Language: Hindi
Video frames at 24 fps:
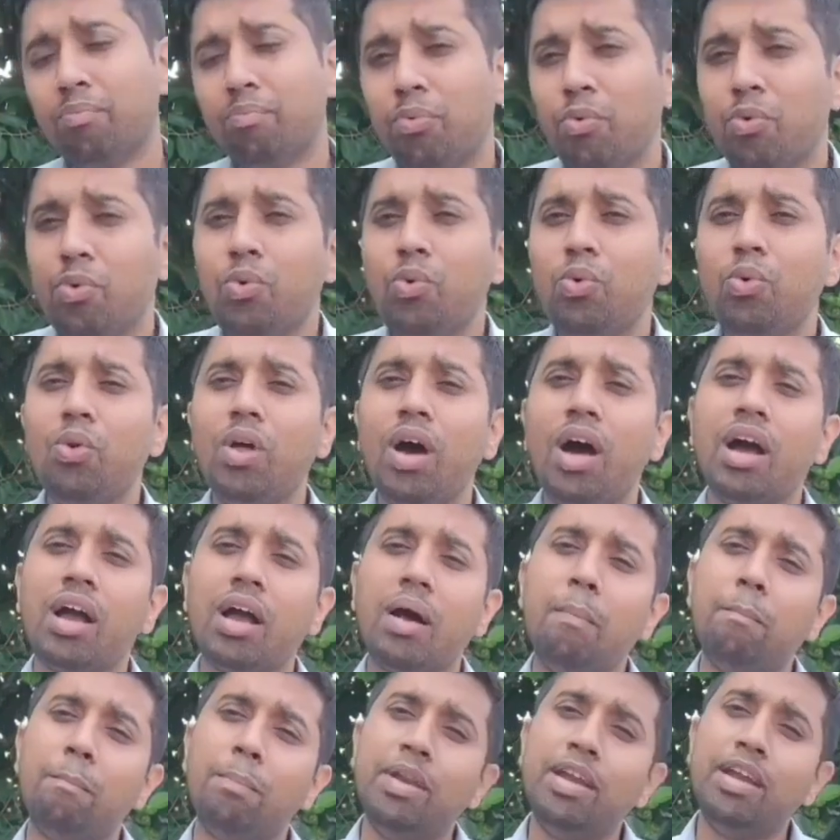पूरा
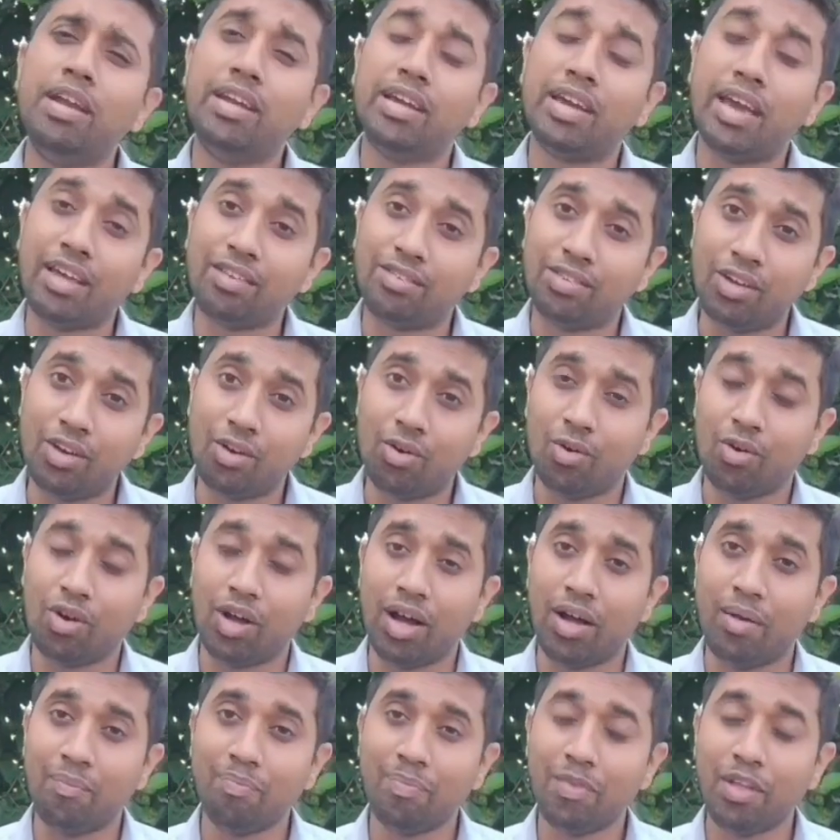कंप्लीट कैसे होगा